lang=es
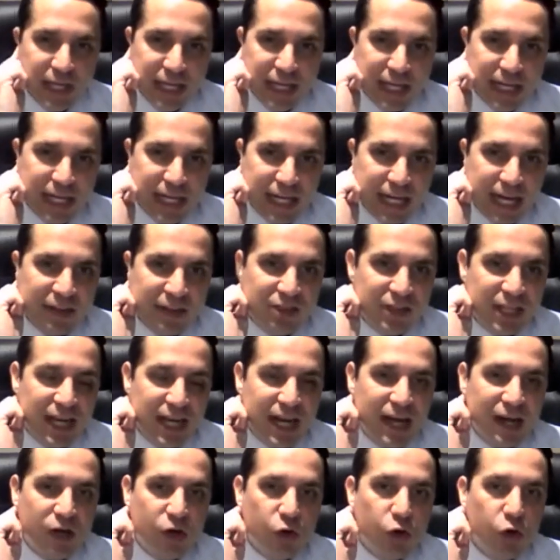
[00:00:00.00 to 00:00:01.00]
eh,
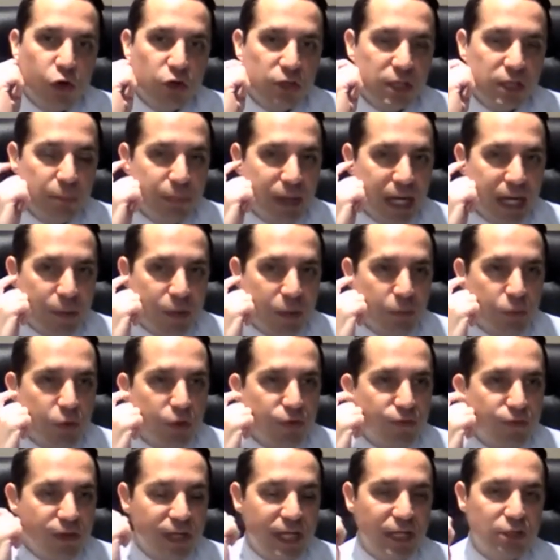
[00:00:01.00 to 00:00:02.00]
ante la Corte para ver
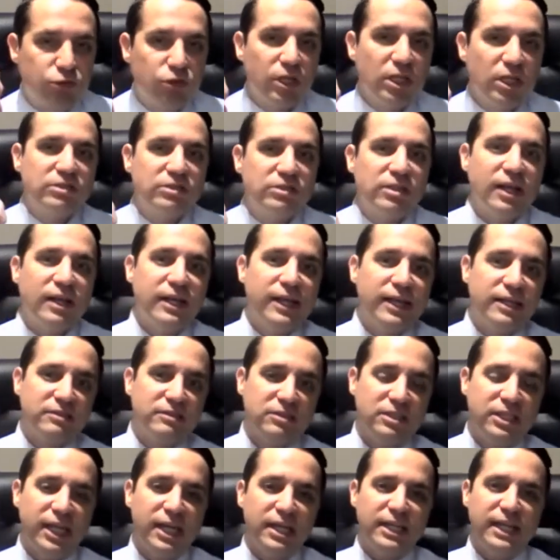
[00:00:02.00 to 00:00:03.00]
modificaciones al
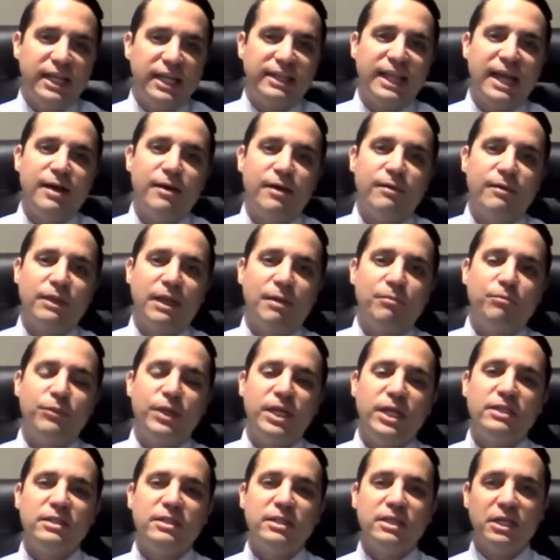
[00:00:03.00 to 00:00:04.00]
Lex 100 y está
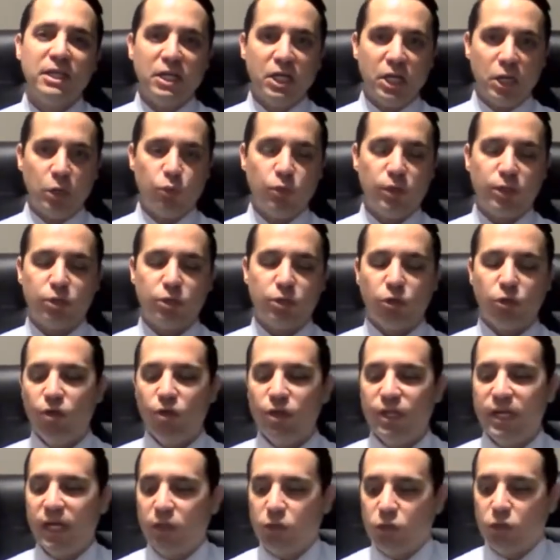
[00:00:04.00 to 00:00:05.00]
también nuestro
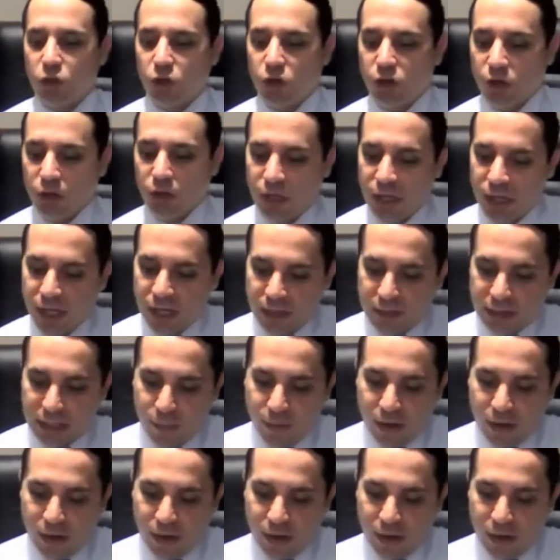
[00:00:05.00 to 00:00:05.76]
director eh,